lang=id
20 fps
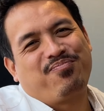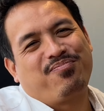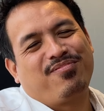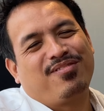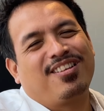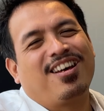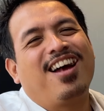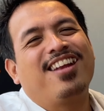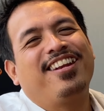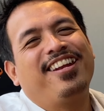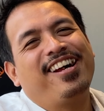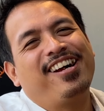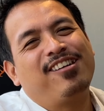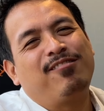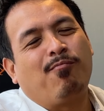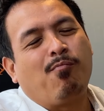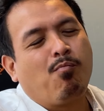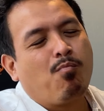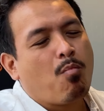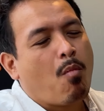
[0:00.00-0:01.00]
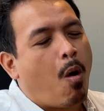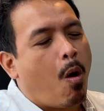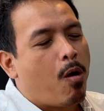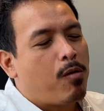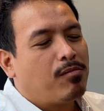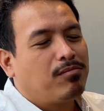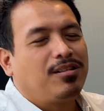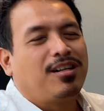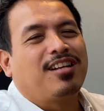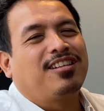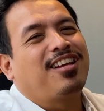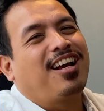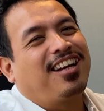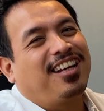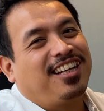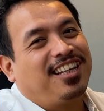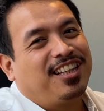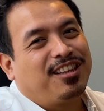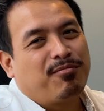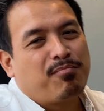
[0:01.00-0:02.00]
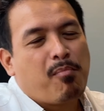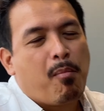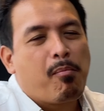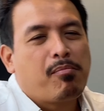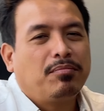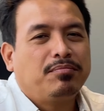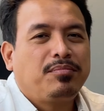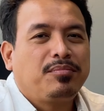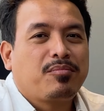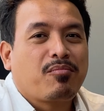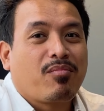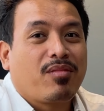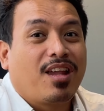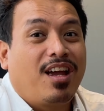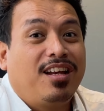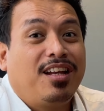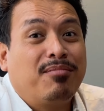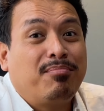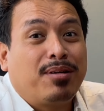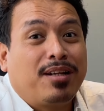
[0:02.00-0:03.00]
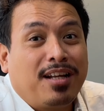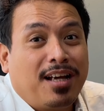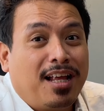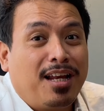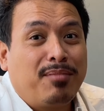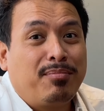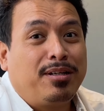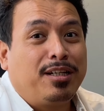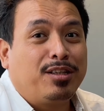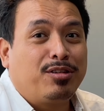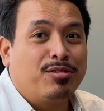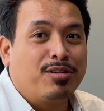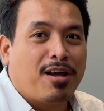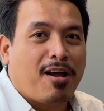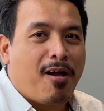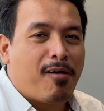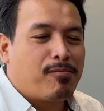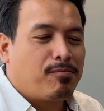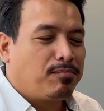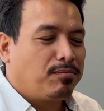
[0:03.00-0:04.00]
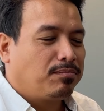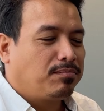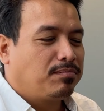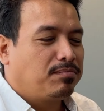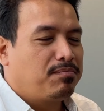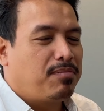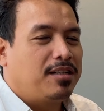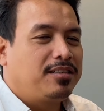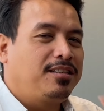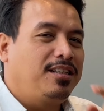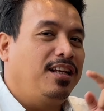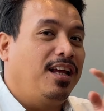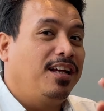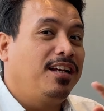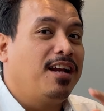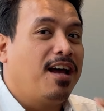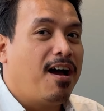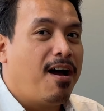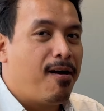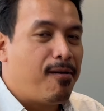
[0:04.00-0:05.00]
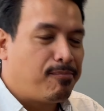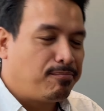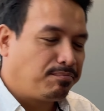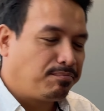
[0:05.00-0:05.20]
Enggak deh, enggak sakit. Ada yang pernah ngalamin itu enggak? Pasti ada.